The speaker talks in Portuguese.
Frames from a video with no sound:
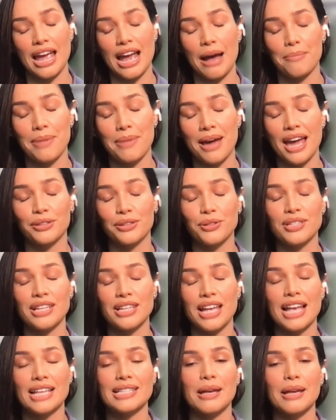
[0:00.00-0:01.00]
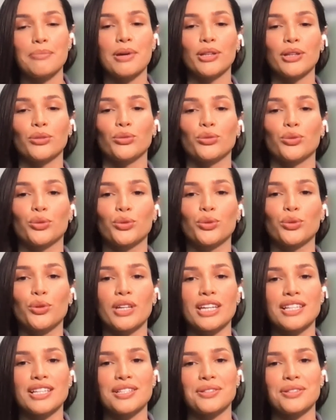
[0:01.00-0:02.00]
abertos, recebendo tudo
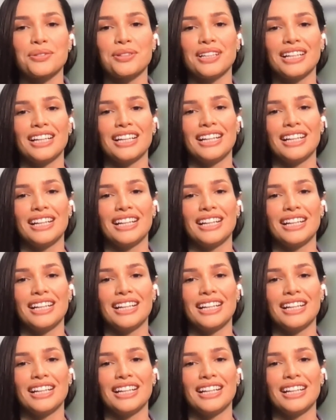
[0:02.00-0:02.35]
isso